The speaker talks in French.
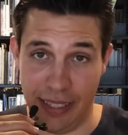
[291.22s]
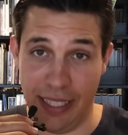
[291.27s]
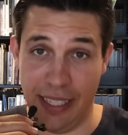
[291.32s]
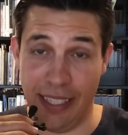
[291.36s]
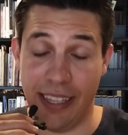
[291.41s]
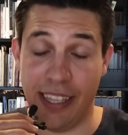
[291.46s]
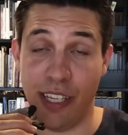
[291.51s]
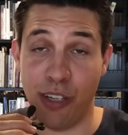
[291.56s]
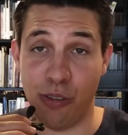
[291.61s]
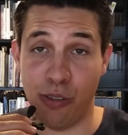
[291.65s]

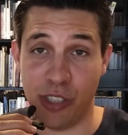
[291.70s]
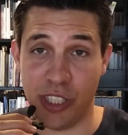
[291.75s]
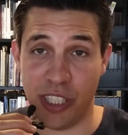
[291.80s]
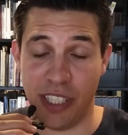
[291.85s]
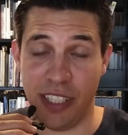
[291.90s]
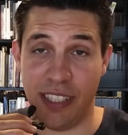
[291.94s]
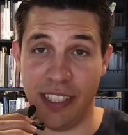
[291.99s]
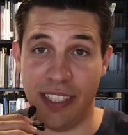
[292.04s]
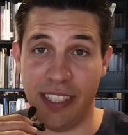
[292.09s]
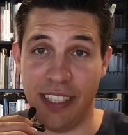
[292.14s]

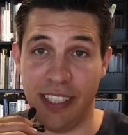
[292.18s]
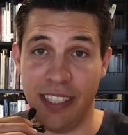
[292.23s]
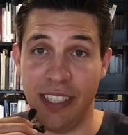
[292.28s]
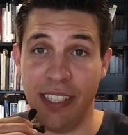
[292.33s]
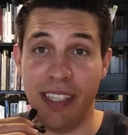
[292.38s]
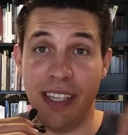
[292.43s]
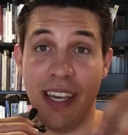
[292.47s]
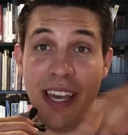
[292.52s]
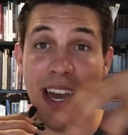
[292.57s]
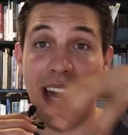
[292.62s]
hétérogénéité,
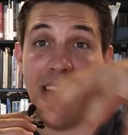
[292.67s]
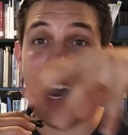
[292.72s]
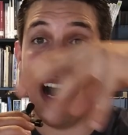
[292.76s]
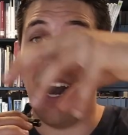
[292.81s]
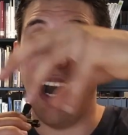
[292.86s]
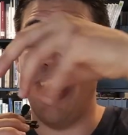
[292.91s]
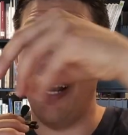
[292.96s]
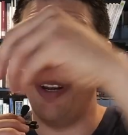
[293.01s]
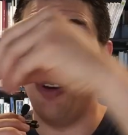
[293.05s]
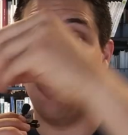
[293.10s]

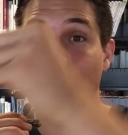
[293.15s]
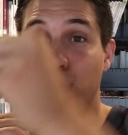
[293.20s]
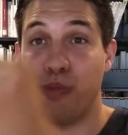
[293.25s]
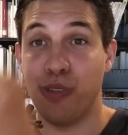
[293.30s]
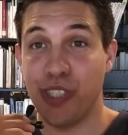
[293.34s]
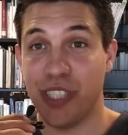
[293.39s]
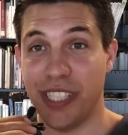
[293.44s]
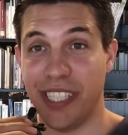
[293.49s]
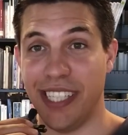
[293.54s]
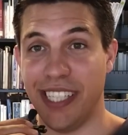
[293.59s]
à
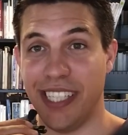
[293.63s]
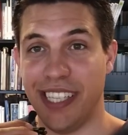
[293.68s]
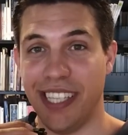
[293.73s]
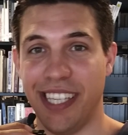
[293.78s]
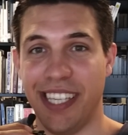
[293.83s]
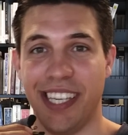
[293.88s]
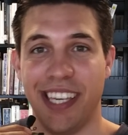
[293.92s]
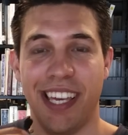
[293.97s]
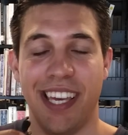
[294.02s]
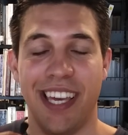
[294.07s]

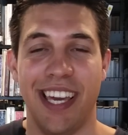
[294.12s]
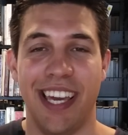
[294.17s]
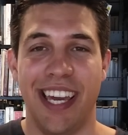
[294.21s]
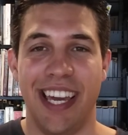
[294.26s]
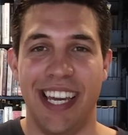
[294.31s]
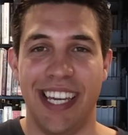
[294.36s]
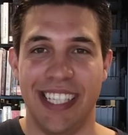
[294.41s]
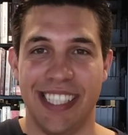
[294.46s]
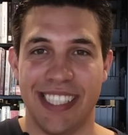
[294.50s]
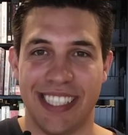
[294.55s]
l'homogénéité.
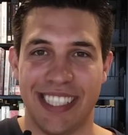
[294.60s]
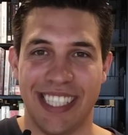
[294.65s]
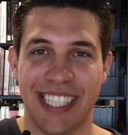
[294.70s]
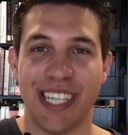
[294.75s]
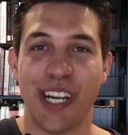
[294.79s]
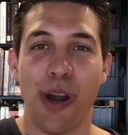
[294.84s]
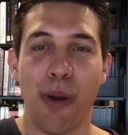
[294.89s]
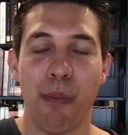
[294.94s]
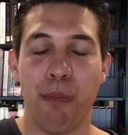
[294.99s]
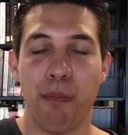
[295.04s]
Et c'est
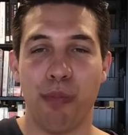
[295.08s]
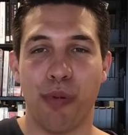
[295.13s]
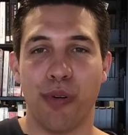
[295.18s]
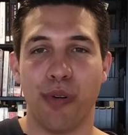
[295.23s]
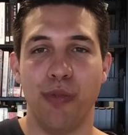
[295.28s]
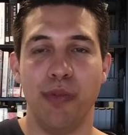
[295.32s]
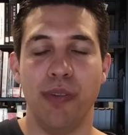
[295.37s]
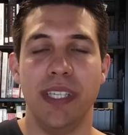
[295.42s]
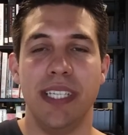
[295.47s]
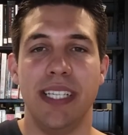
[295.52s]
comme pour
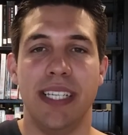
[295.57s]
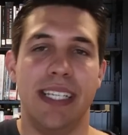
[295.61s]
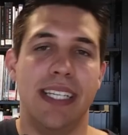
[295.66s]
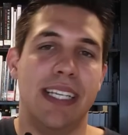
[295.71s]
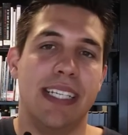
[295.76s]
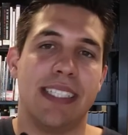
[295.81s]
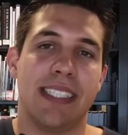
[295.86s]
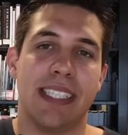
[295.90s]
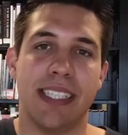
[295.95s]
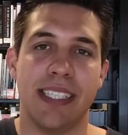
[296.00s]
lui, il
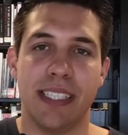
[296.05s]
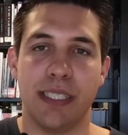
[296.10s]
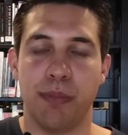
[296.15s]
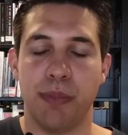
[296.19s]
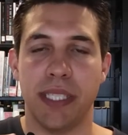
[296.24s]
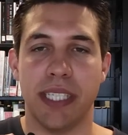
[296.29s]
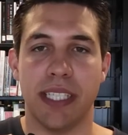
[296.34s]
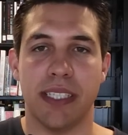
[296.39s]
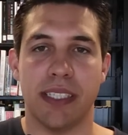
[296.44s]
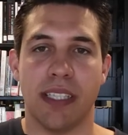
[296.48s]
essaie
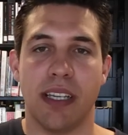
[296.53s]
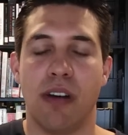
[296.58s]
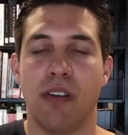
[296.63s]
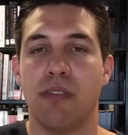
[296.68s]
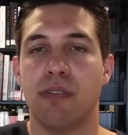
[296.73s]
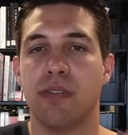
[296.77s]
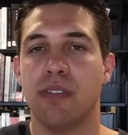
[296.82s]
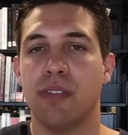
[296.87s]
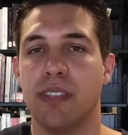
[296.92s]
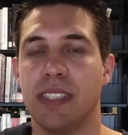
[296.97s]
d'expliquer ça en
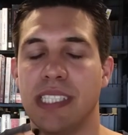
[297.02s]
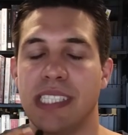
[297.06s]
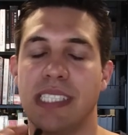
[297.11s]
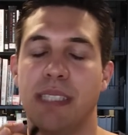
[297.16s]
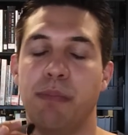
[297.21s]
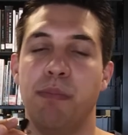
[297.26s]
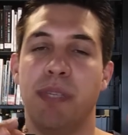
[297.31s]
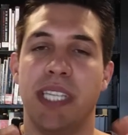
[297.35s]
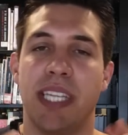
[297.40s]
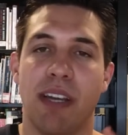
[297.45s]
faisant des
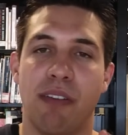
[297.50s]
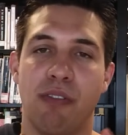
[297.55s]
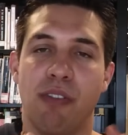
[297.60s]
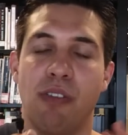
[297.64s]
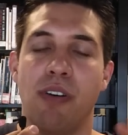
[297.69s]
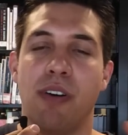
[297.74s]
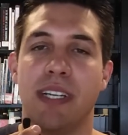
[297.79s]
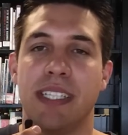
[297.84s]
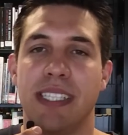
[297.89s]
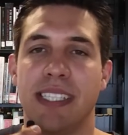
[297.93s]

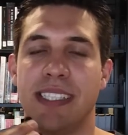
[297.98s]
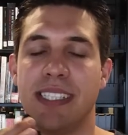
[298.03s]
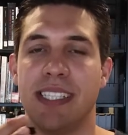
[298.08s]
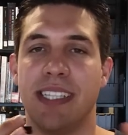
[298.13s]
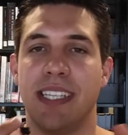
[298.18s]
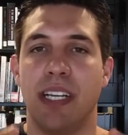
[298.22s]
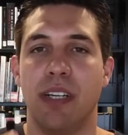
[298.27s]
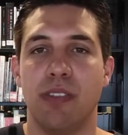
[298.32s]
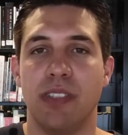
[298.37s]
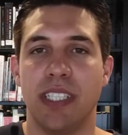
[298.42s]
métaphores et des
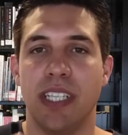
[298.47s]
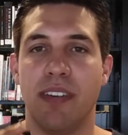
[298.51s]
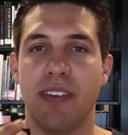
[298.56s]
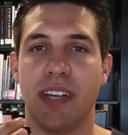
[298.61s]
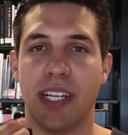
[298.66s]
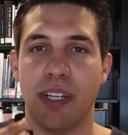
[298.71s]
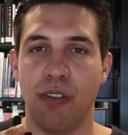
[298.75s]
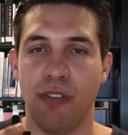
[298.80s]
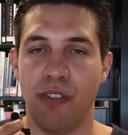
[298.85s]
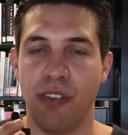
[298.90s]
analogies
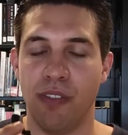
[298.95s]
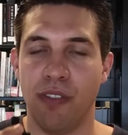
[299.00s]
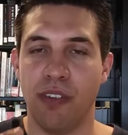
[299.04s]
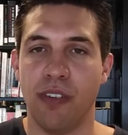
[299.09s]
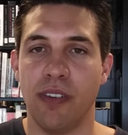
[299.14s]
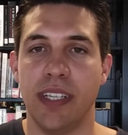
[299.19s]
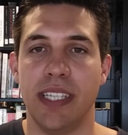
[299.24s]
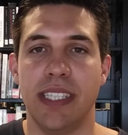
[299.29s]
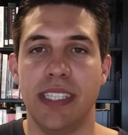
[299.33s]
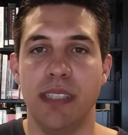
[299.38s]
avec le
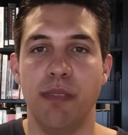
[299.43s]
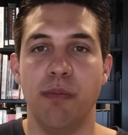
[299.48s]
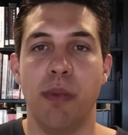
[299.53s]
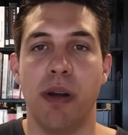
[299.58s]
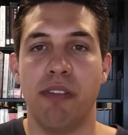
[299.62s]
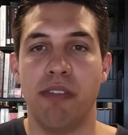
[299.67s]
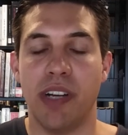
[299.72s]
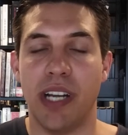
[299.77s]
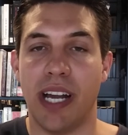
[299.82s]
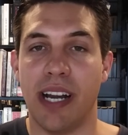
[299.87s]
vivant, et il dit, bah
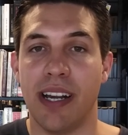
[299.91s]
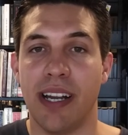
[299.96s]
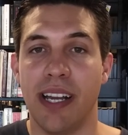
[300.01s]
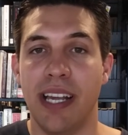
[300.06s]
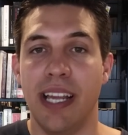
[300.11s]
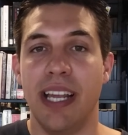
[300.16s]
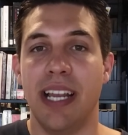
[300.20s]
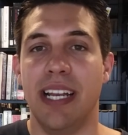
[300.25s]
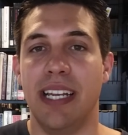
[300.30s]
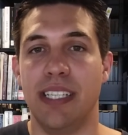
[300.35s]
voilà,
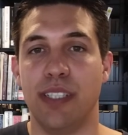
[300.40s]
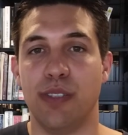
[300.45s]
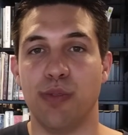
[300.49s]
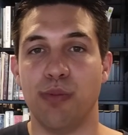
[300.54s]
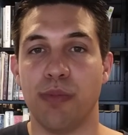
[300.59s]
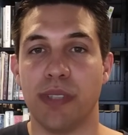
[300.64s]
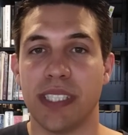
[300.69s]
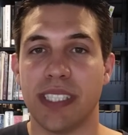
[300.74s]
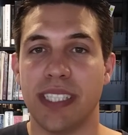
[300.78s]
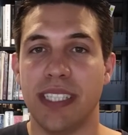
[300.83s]
les
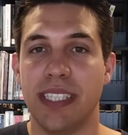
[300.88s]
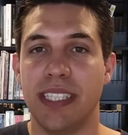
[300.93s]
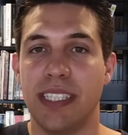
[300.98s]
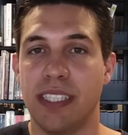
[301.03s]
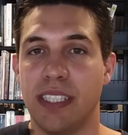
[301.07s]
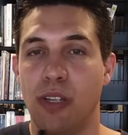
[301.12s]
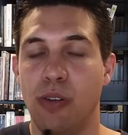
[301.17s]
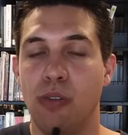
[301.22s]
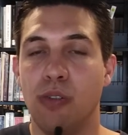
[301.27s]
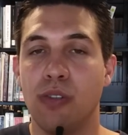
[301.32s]
humains, c'est des
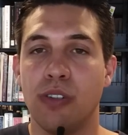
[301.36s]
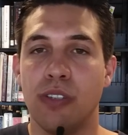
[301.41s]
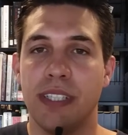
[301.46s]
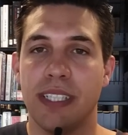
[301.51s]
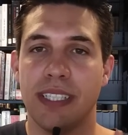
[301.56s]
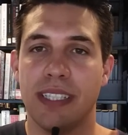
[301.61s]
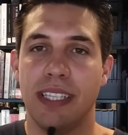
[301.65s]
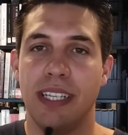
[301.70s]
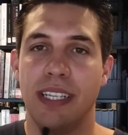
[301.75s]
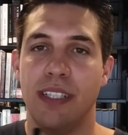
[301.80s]
cellules
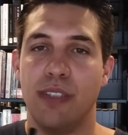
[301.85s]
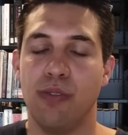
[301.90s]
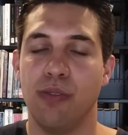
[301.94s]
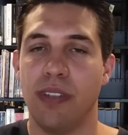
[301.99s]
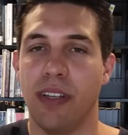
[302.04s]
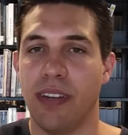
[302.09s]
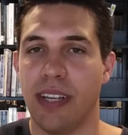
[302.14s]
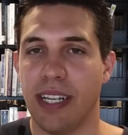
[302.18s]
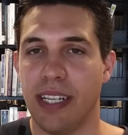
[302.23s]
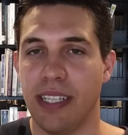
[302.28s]
connectées les unes
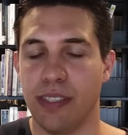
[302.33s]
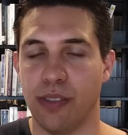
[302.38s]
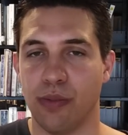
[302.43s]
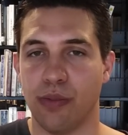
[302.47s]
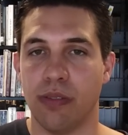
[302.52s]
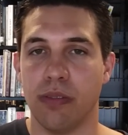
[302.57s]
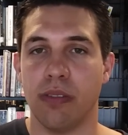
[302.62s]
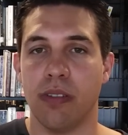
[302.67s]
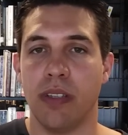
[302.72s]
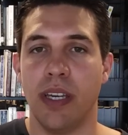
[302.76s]
avec les
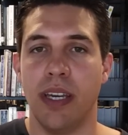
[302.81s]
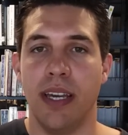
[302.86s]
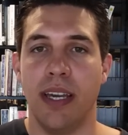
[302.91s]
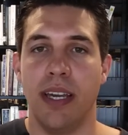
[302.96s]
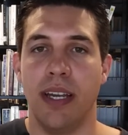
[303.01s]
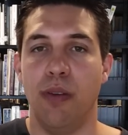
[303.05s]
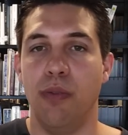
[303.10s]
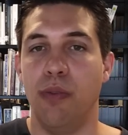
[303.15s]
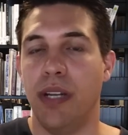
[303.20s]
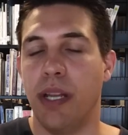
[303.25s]
autres.
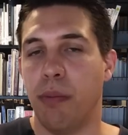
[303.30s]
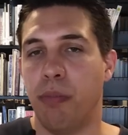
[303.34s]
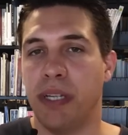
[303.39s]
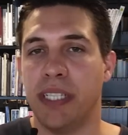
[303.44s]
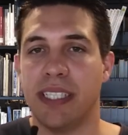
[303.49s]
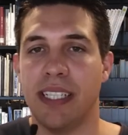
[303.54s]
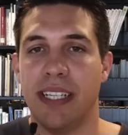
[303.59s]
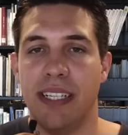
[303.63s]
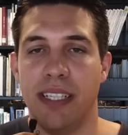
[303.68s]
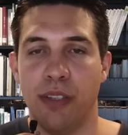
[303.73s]
Lui, il appelle
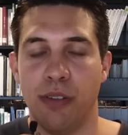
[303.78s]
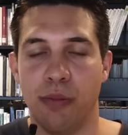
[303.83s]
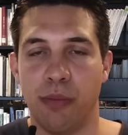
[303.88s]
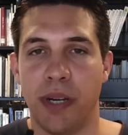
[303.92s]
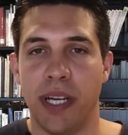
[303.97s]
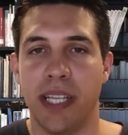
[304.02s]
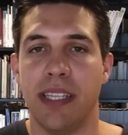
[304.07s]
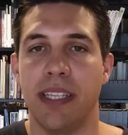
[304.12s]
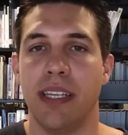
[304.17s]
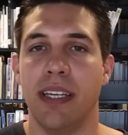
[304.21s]
ça les
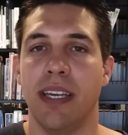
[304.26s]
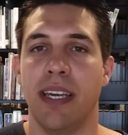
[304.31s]
nomades.